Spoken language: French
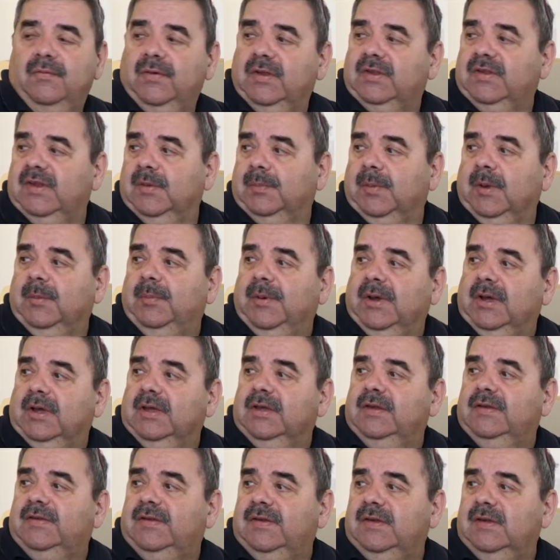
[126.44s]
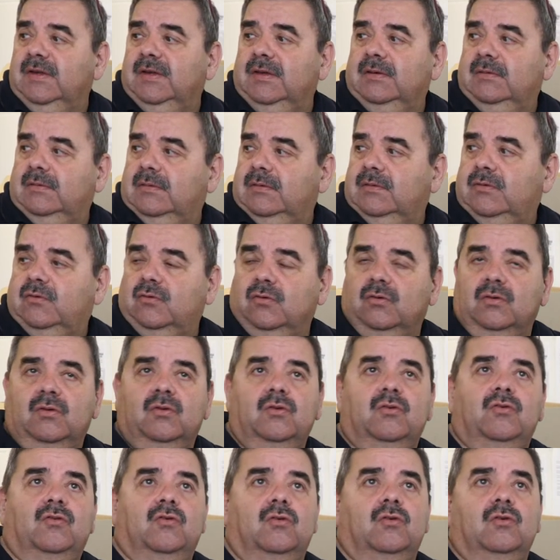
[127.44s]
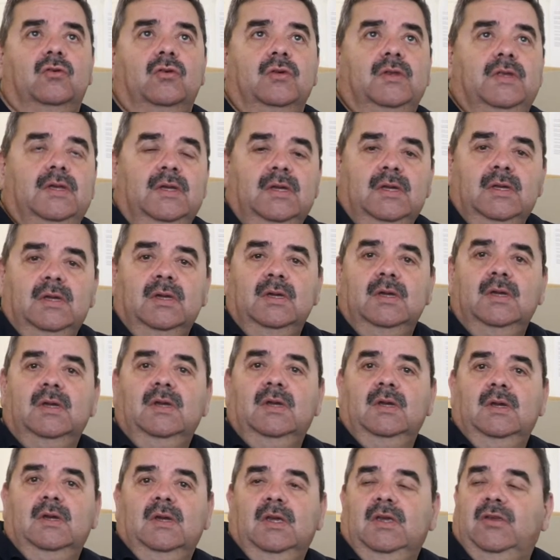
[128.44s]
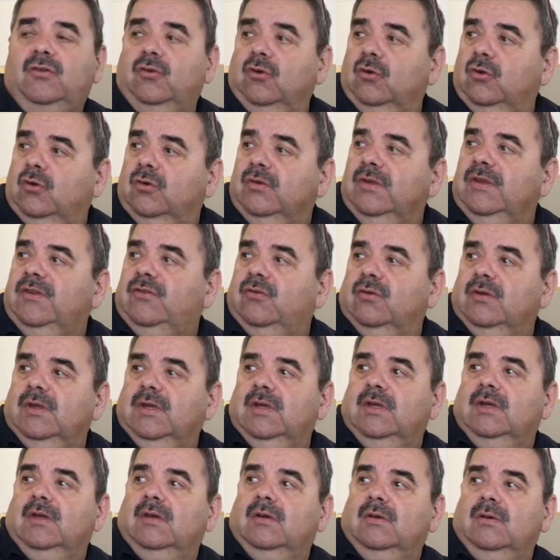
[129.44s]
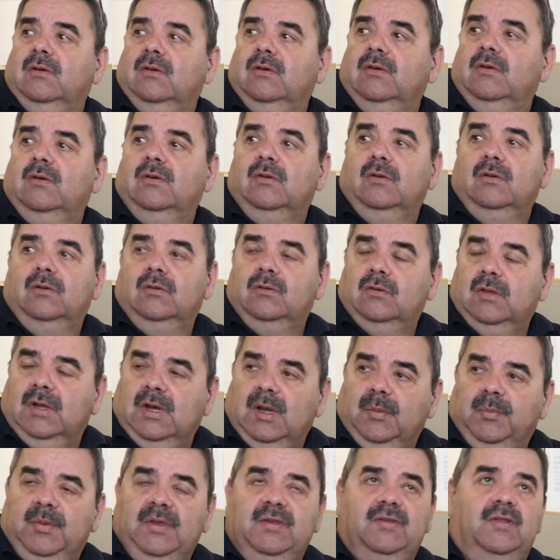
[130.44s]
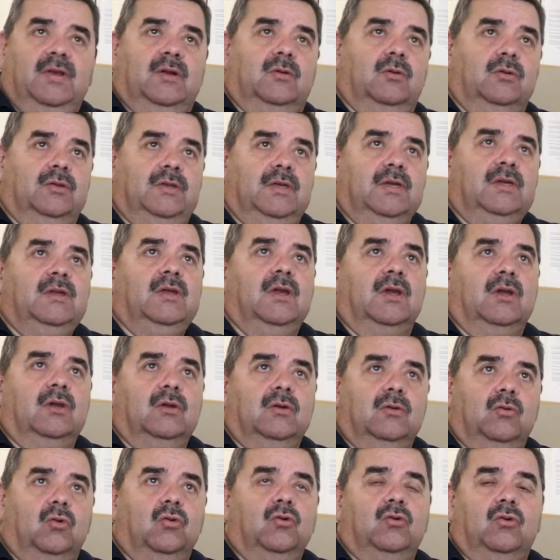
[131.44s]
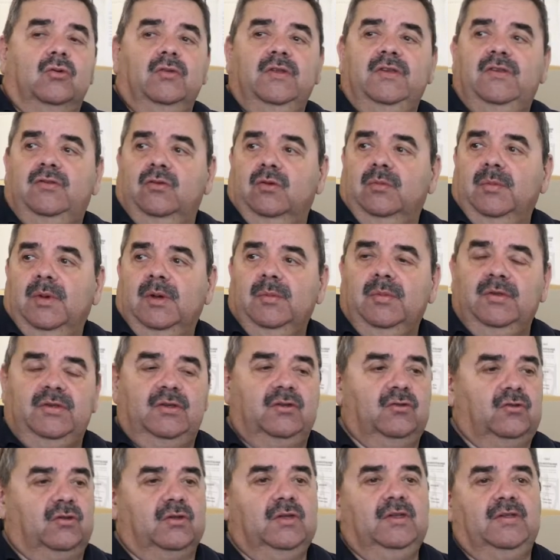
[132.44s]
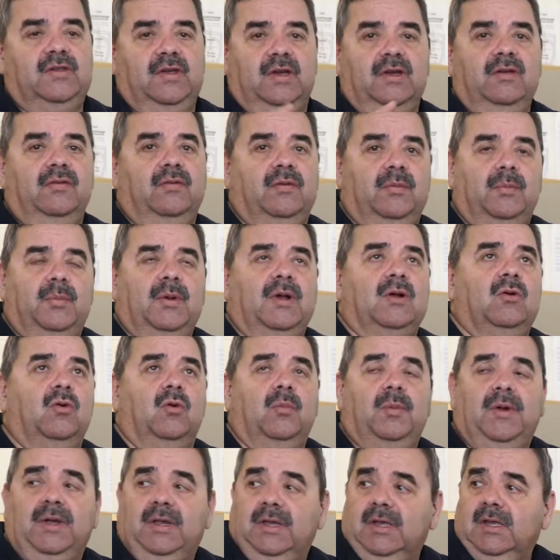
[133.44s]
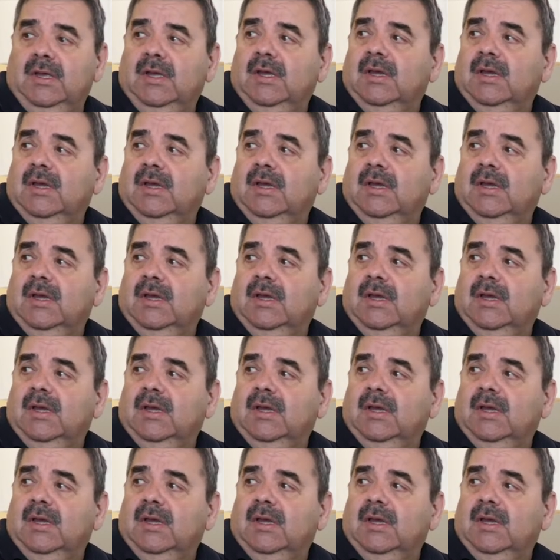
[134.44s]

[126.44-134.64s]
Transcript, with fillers: En fait, c'est préparé ici, hein, sur, le, côté. Ils sont conditionnés euh, dans la pièce d'à côté. Il y a un gros conditionnement parce qu'ils arrivent par gros paquets.